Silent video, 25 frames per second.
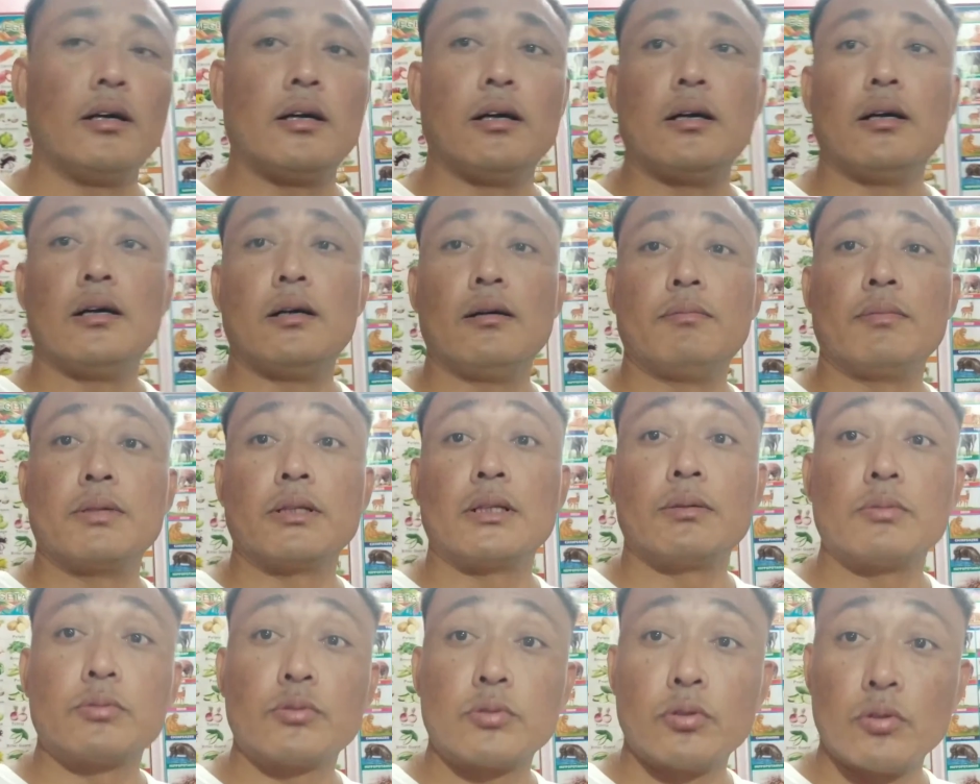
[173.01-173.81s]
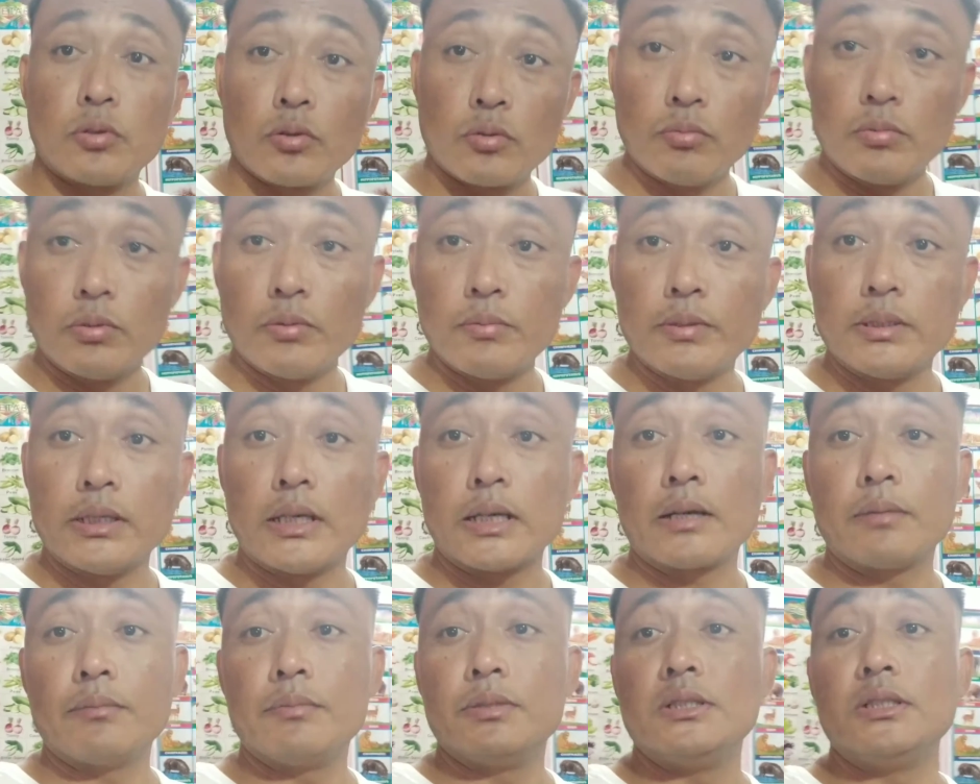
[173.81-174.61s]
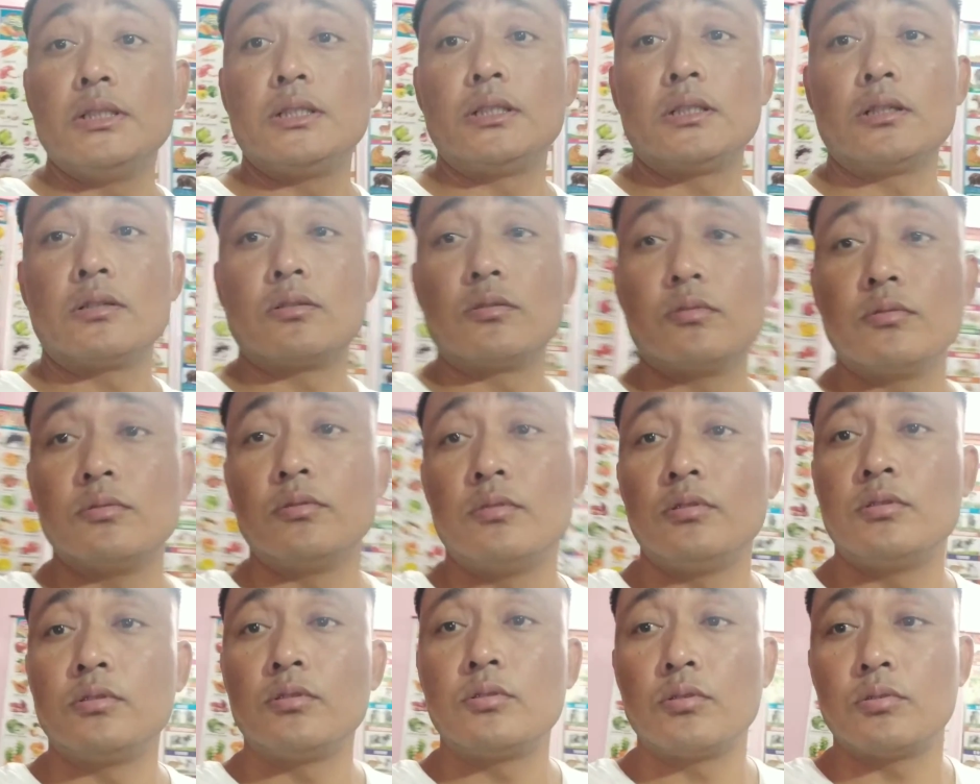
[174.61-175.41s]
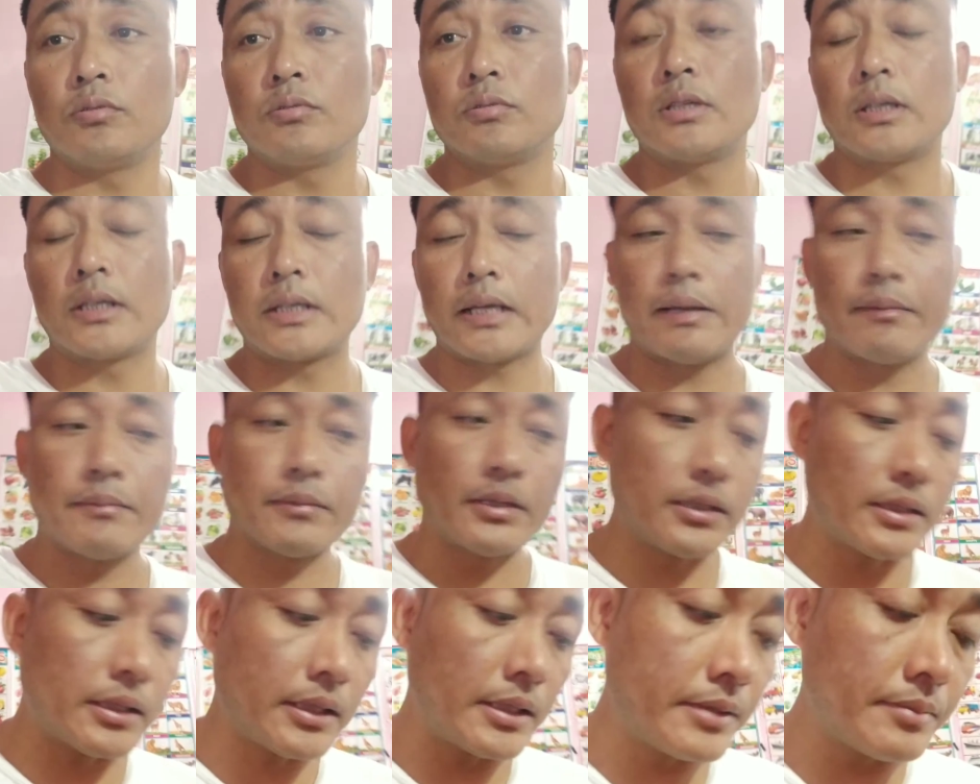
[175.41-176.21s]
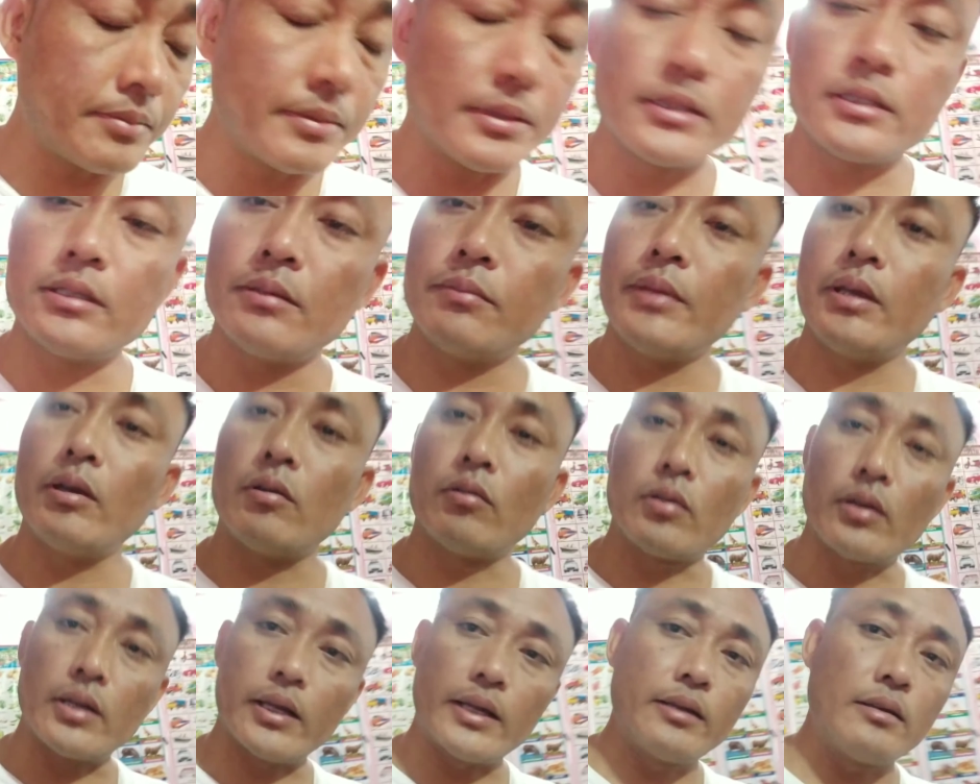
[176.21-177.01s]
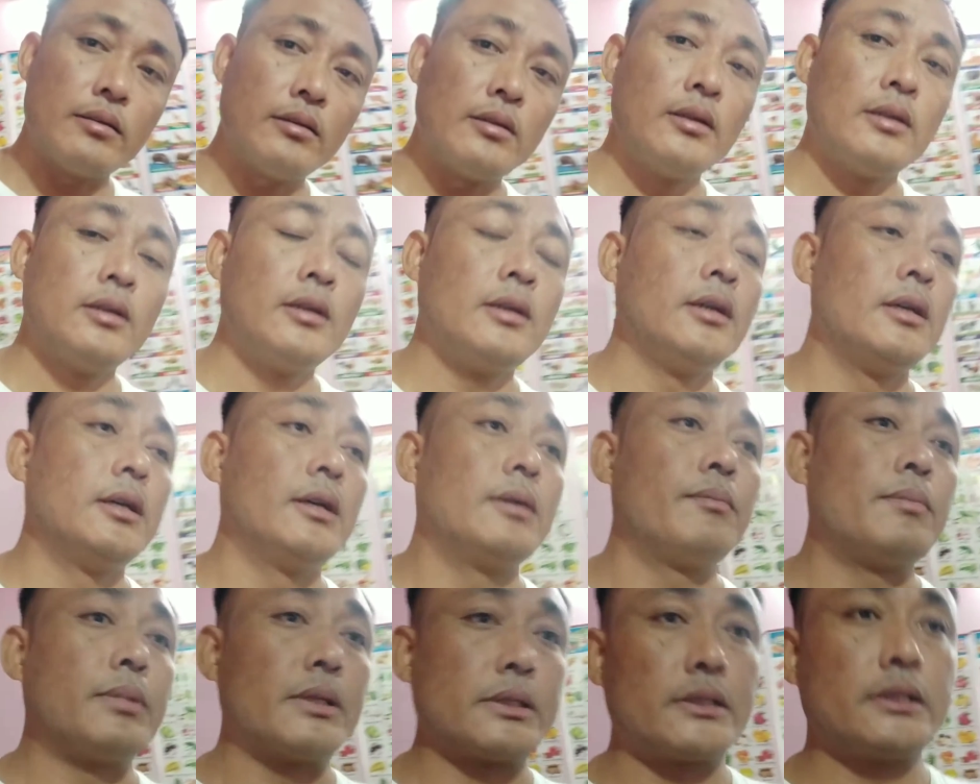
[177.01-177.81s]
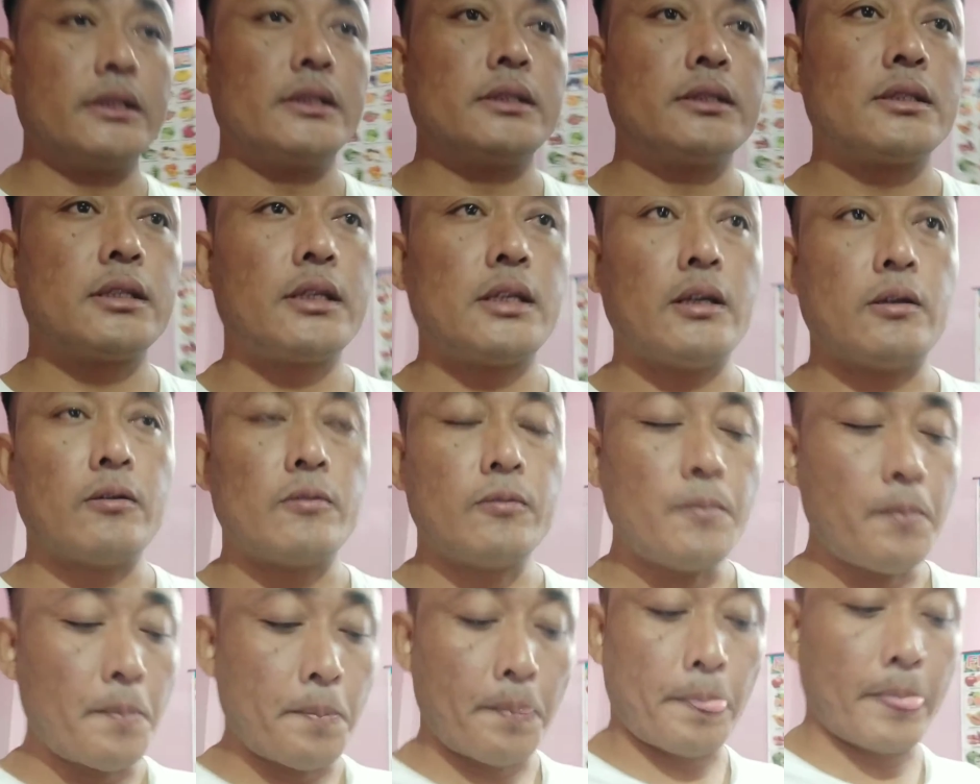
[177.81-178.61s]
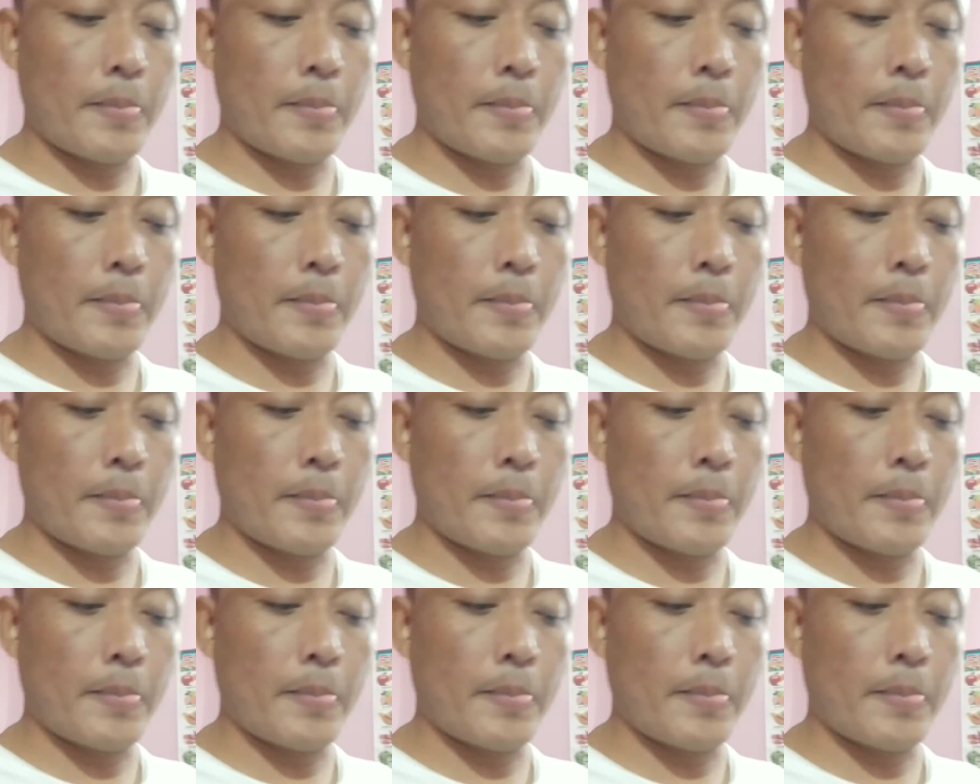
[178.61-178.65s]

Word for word: मतलब शोरूमों में जाके विजिट करूँ तो उतना टाइम नहीं था इस वजह से मैं ऑनलाइन परचेज किया हूँ